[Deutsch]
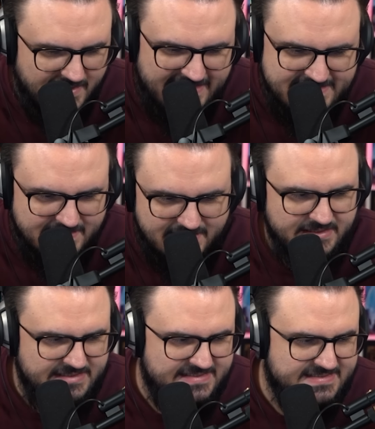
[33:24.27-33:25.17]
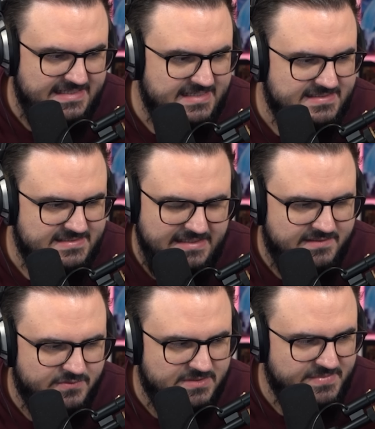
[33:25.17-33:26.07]
Alter, das Ding ist,
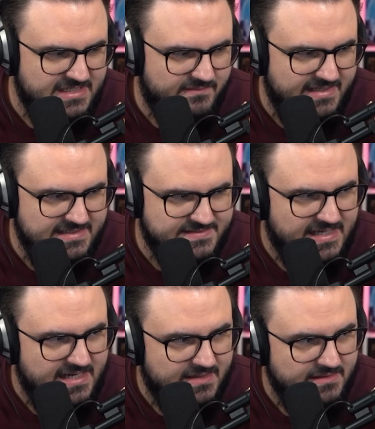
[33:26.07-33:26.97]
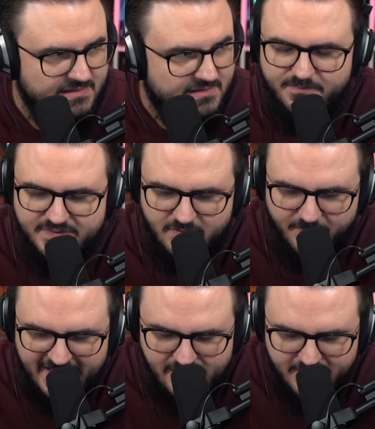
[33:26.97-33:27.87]
ich würde mittlerweile sagen,
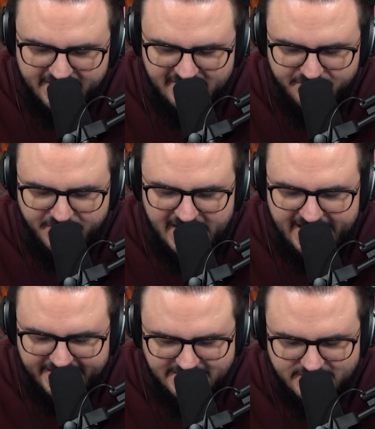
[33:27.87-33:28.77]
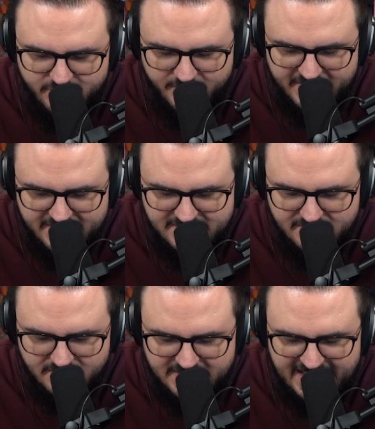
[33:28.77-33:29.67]
sobald man Affiliate-Streamer
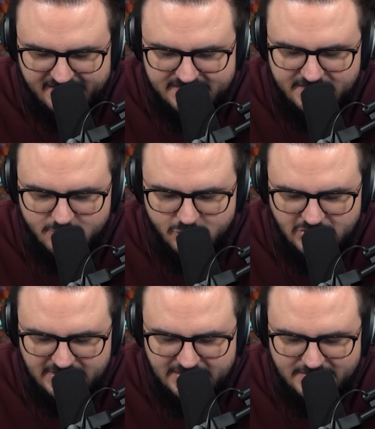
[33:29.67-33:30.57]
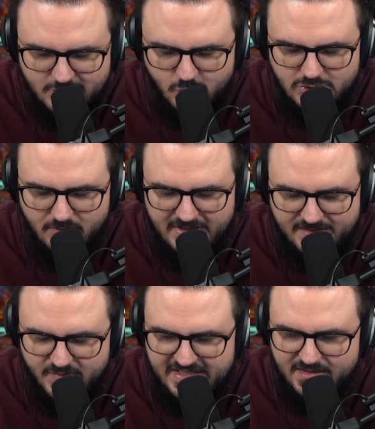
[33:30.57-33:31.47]
ist und 30 durchschnittliche Zuschauer
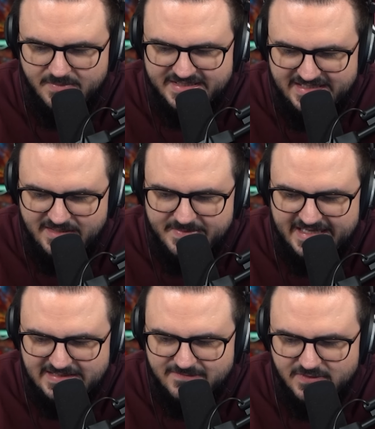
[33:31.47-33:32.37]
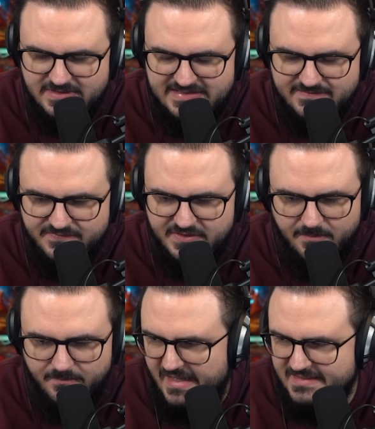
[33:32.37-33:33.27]
hat, kriegt man E-Mails von diesen
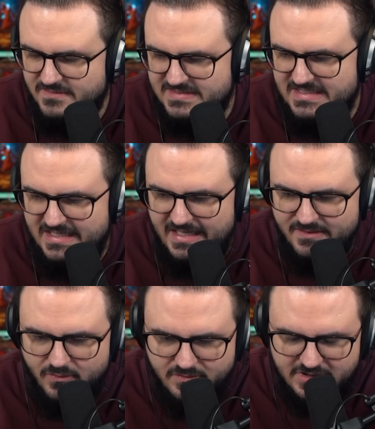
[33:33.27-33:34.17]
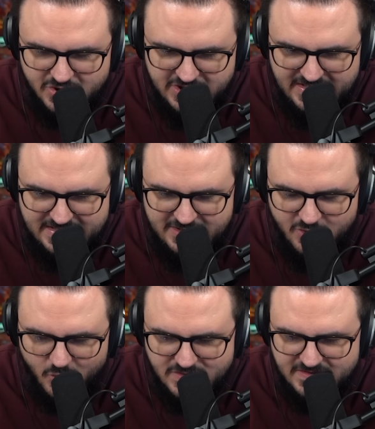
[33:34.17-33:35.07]
Firmen. Also sind dann halt unterschiedlich
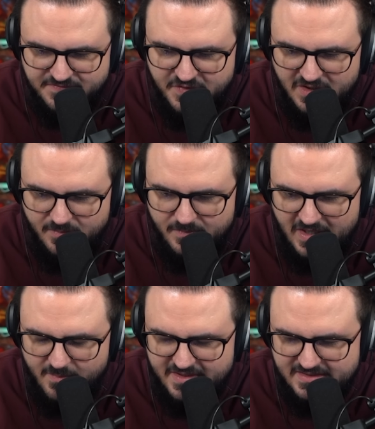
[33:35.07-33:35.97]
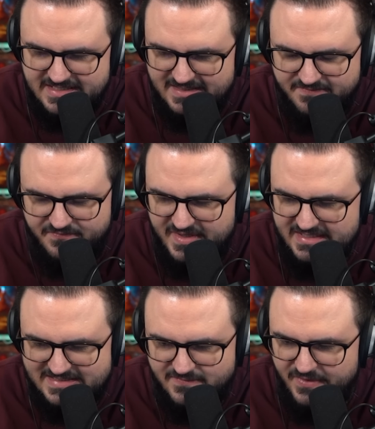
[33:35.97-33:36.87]
große Firmen, aber da
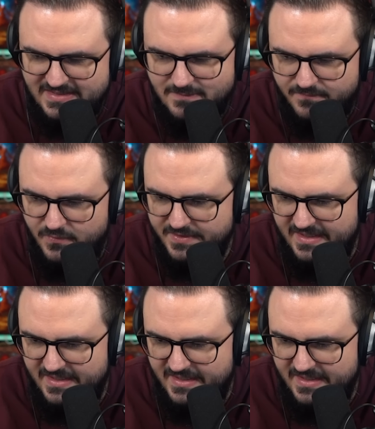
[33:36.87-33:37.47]
fängt, das fängt sofort